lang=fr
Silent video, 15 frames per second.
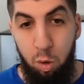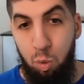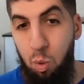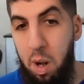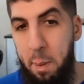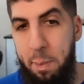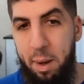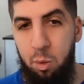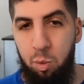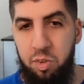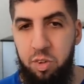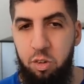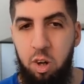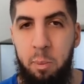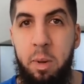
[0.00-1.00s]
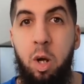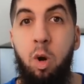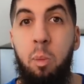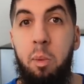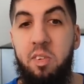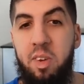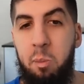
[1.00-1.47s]
Donc là, par contre, si jamais il
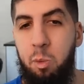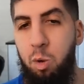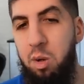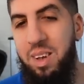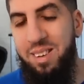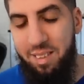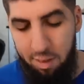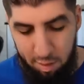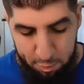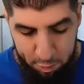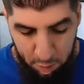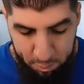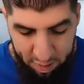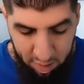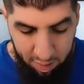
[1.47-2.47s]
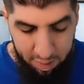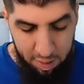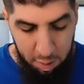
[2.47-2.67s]
commence à me cogner, ça va faire mal.